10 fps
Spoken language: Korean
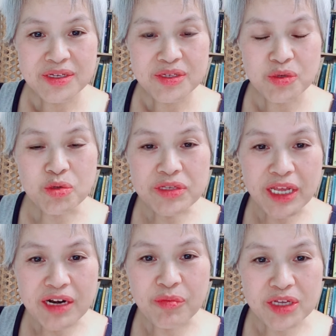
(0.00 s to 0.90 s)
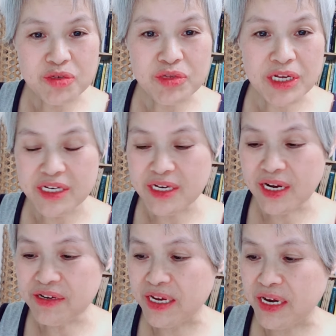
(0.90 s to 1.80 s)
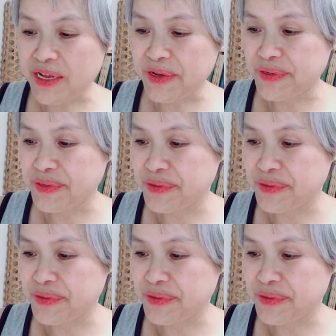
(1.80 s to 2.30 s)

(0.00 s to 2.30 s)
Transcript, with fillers: 조선사를 뭔가 조작질을 한 거잖아.